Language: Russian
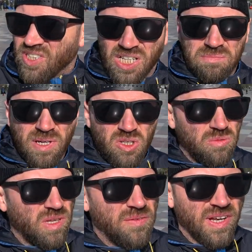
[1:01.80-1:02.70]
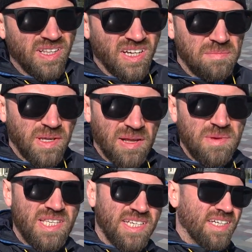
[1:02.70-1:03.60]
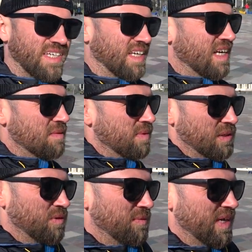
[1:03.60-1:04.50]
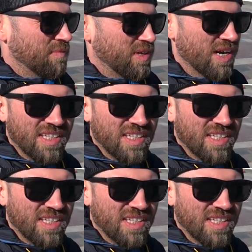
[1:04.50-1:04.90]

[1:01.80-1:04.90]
Сейчас пойдем, наверное, к пирамиде. Посмотрим, как, как